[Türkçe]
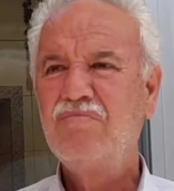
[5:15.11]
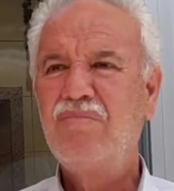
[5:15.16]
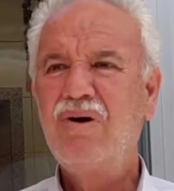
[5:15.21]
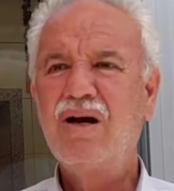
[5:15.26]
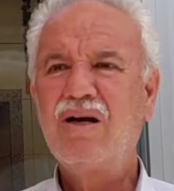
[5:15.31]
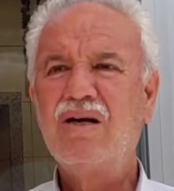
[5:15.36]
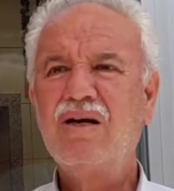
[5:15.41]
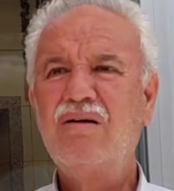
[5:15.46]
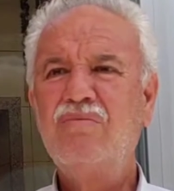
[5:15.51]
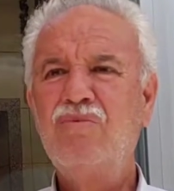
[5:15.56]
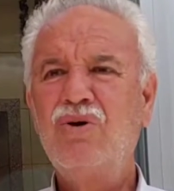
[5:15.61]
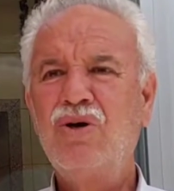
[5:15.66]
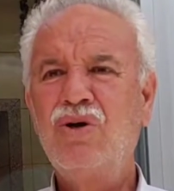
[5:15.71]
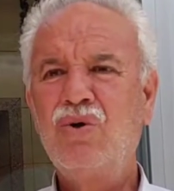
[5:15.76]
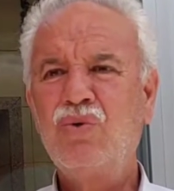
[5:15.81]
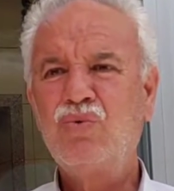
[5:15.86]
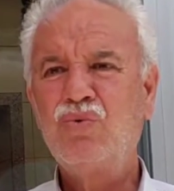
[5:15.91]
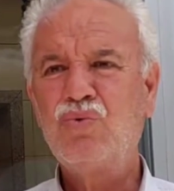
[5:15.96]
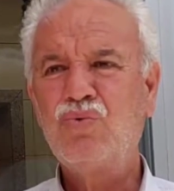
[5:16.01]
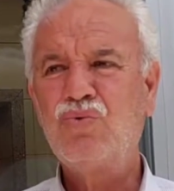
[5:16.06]

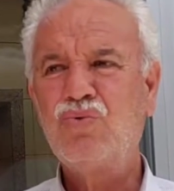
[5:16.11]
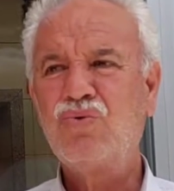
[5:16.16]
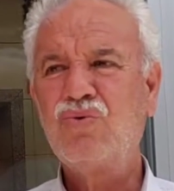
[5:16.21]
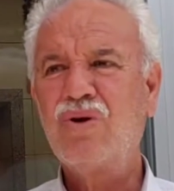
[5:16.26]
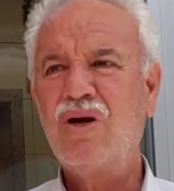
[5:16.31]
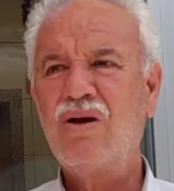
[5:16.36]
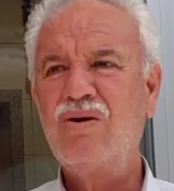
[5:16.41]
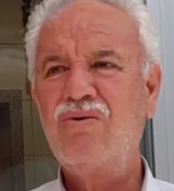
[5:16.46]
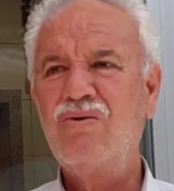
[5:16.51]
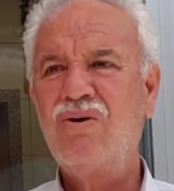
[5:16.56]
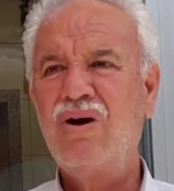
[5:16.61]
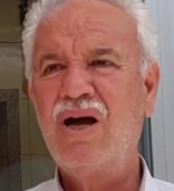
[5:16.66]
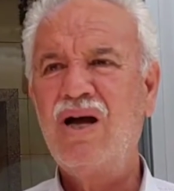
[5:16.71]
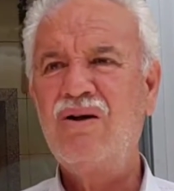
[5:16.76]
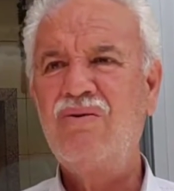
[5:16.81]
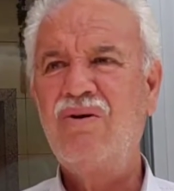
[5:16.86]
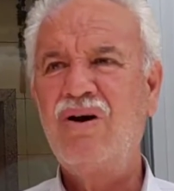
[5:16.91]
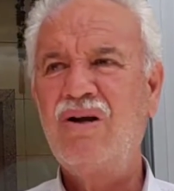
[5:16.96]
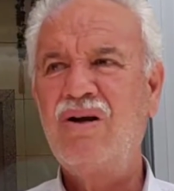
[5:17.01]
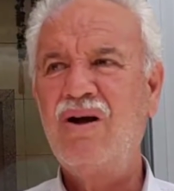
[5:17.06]
Bakılmıyor, susuz kalıyor
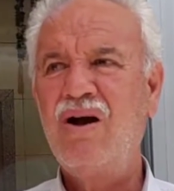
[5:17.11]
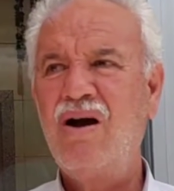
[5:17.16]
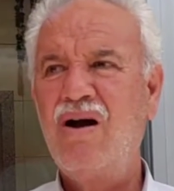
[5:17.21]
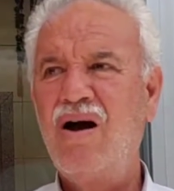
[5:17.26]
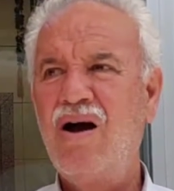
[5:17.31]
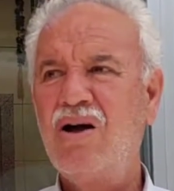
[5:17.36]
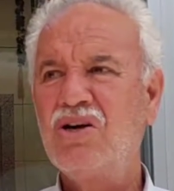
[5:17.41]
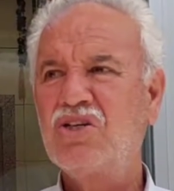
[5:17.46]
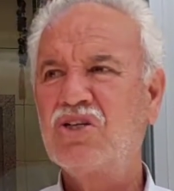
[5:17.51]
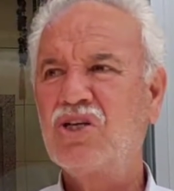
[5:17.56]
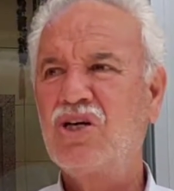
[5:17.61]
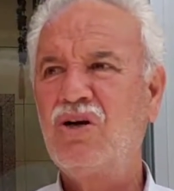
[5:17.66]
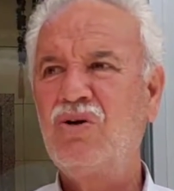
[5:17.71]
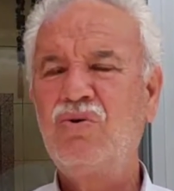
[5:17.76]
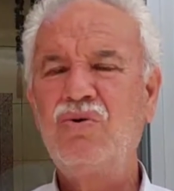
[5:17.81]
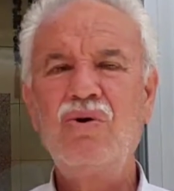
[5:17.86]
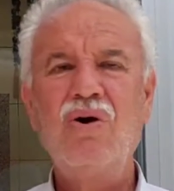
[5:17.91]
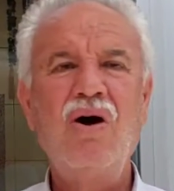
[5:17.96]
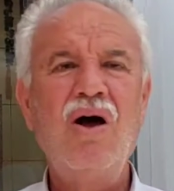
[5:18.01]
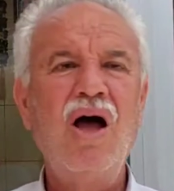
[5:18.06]
hayvanlar, aç
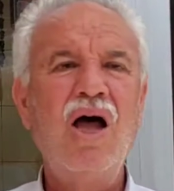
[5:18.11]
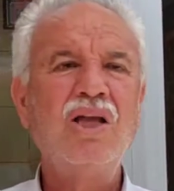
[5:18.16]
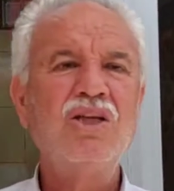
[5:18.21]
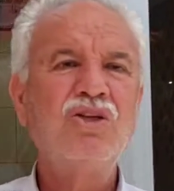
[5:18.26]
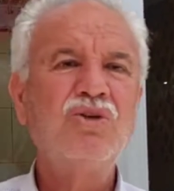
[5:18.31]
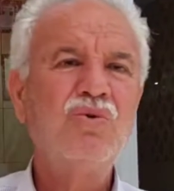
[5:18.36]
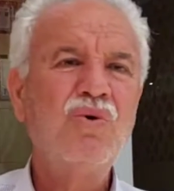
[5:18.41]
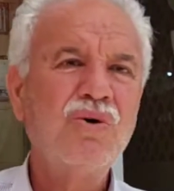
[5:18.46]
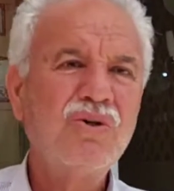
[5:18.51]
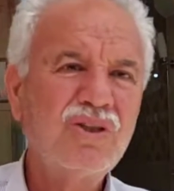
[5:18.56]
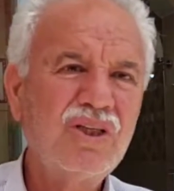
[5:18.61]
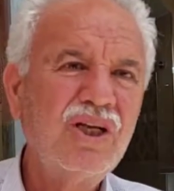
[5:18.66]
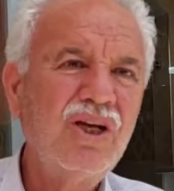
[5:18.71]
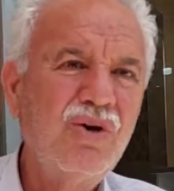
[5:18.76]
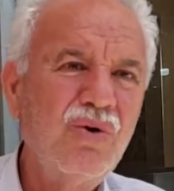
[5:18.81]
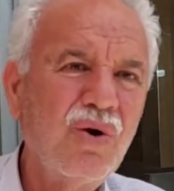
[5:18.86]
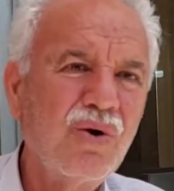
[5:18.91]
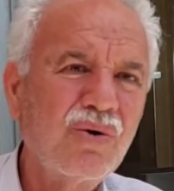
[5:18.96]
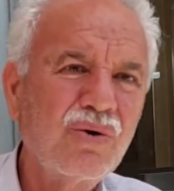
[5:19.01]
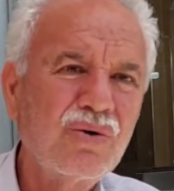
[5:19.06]
kalıyor, ağzı yok,
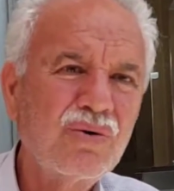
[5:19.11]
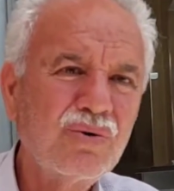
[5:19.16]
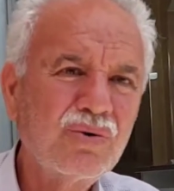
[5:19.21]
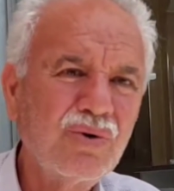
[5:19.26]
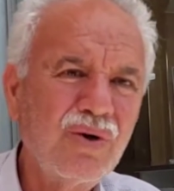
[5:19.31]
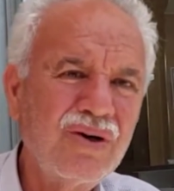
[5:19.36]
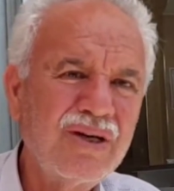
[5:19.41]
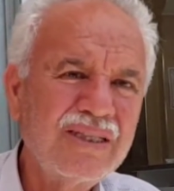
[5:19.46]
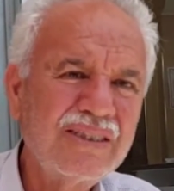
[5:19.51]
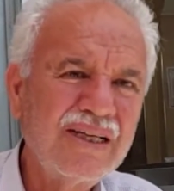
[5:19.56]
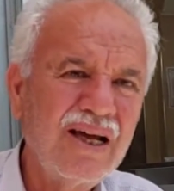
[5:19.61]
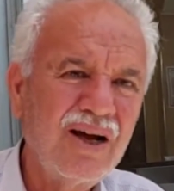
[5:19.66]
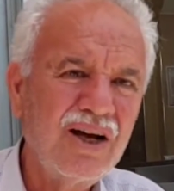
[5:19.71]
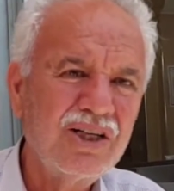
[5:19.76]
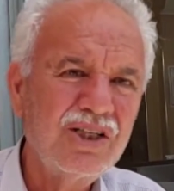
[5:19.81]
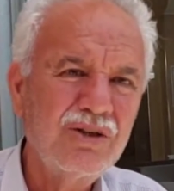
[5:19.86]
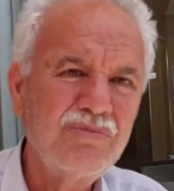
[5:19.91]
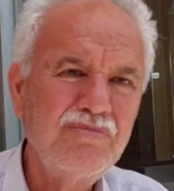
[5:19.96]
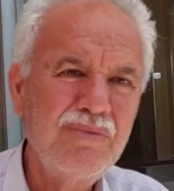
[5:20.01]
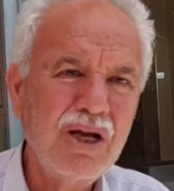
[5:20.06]
dili yok. Söylese
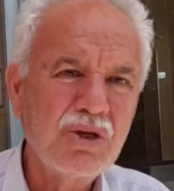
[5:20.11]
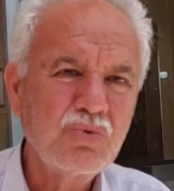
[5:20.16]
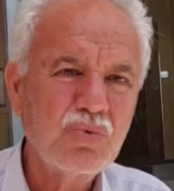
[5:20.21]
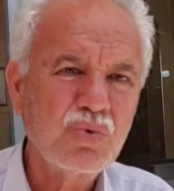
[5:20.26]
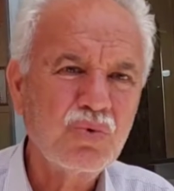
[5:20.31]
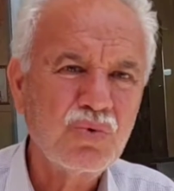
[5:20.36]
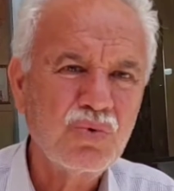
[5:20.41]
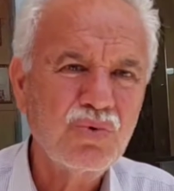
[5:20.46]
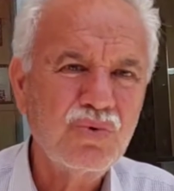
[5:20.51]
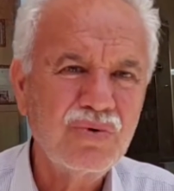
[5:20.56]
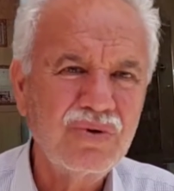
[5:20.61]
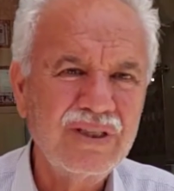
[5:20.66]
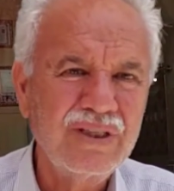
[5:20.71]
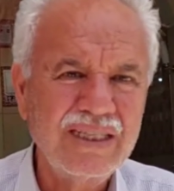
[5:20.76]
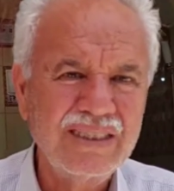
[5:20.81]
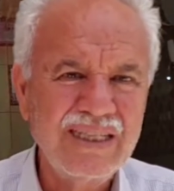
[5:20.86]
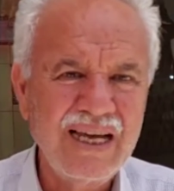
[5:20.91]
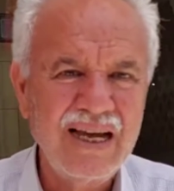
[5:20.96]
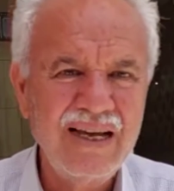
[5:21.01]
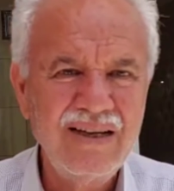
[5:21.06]
acım ben susuzum
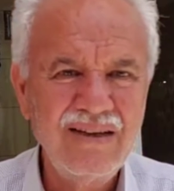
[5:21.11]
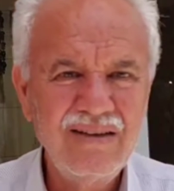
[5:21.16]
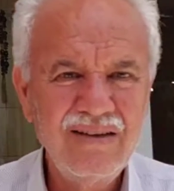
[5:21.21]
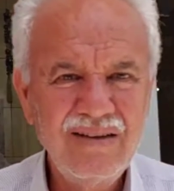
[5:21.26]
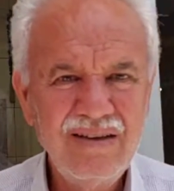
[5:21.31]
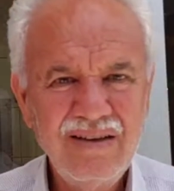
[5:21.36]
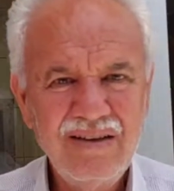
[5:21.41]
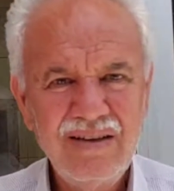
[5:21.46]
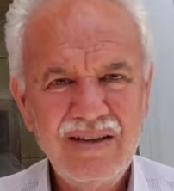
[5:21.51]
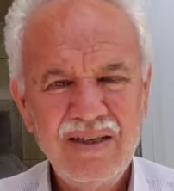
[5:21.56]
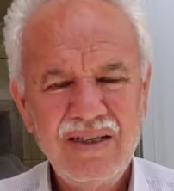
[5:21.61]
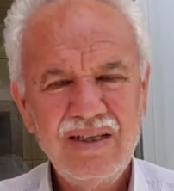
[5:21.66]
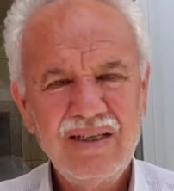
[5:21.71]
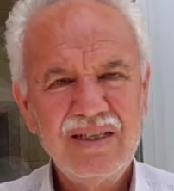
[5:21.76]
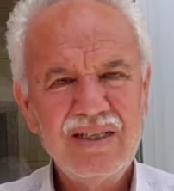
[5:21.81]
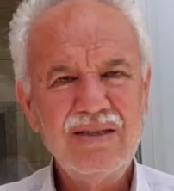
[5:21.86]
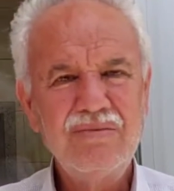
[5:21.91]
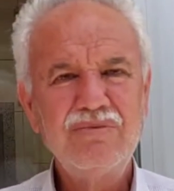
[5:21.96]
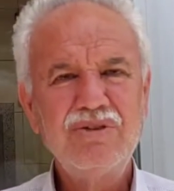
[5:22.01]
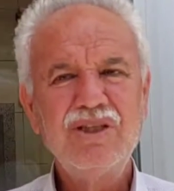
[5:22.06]
mesela.
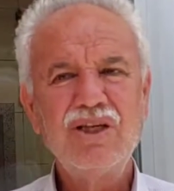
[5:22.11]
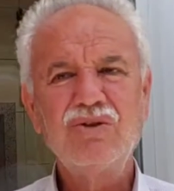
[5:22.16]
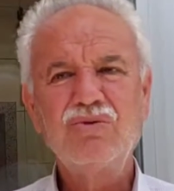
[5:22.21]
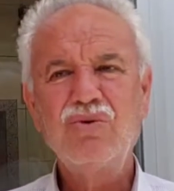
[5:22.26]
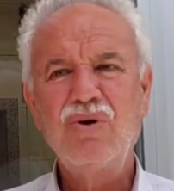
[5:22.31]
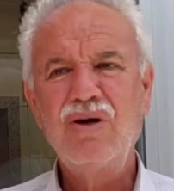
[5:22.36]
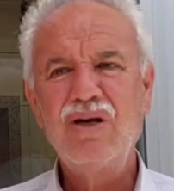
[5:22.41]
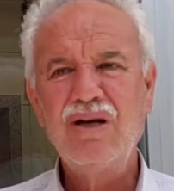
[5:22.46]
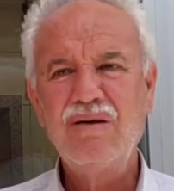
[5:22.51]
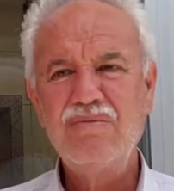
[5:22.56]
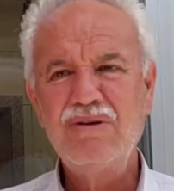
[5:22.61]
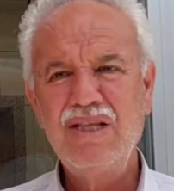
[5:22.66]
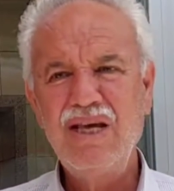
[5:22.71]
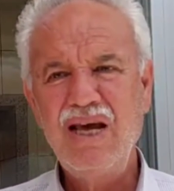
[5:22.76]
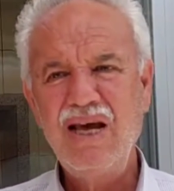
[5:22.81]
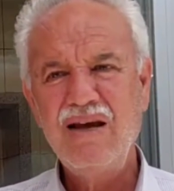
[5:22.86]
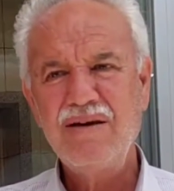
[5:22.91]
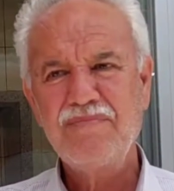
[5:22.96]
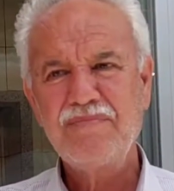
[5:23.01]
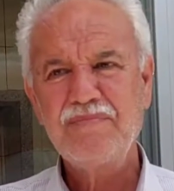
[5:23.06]
Kimse. Sonra bir
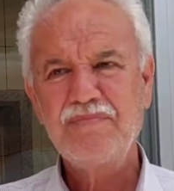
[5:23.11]
de